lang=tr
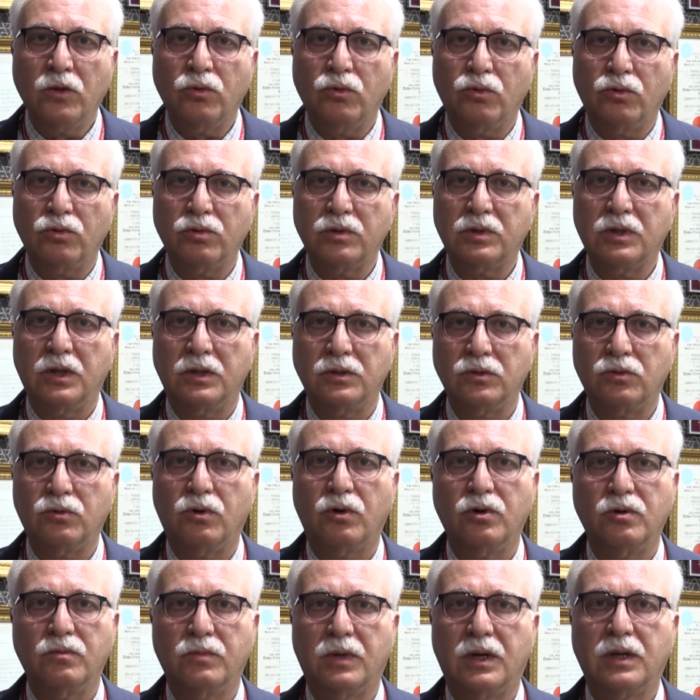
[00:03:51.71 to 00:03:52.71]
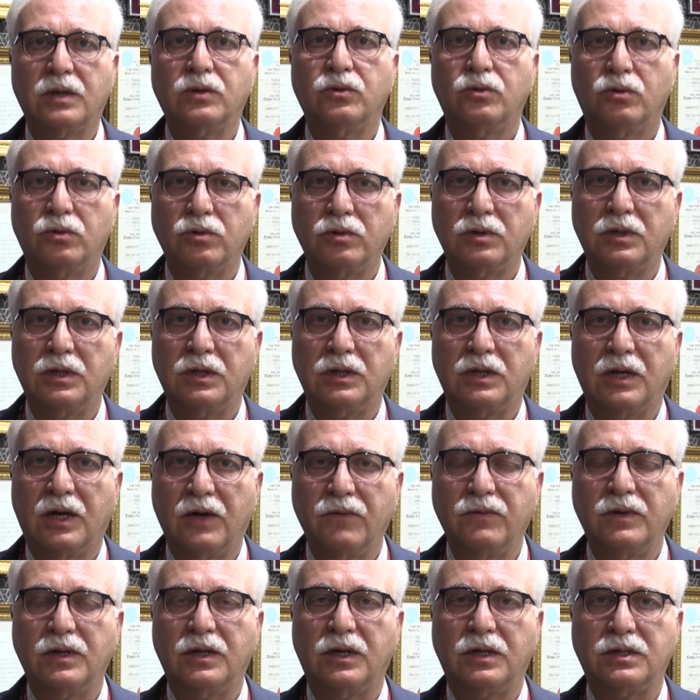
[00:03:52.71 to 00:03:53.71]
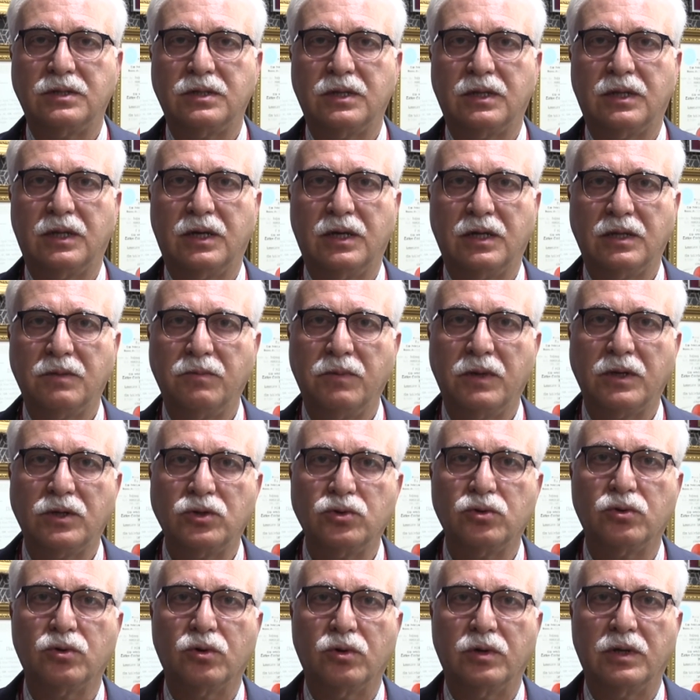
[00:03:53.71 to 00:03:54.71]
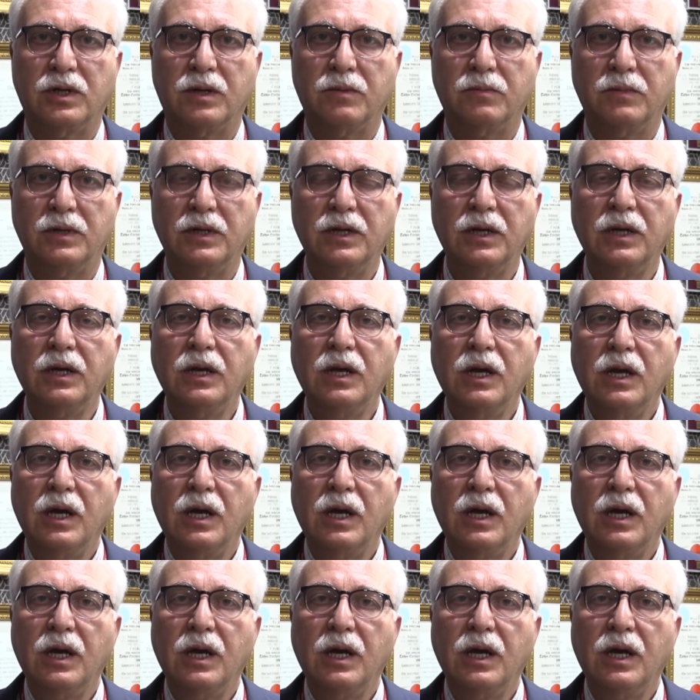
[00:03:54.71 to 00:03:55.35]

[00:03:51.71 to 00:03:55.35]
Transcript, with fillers: Doğru tanı koymak, doğru tedavi reçete etmek çok önemli.